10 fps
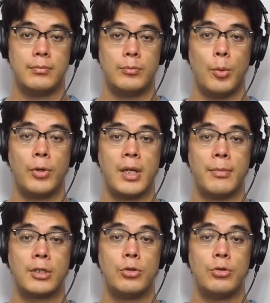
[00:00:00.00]
桃
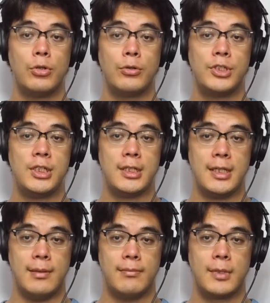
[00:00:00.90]
山丘陵地
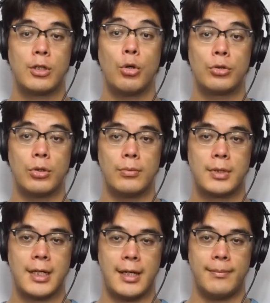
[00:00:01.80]
域、京都
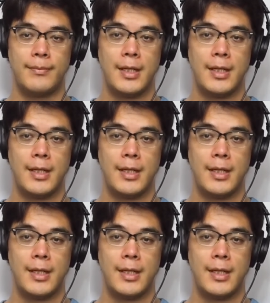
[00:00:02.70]
から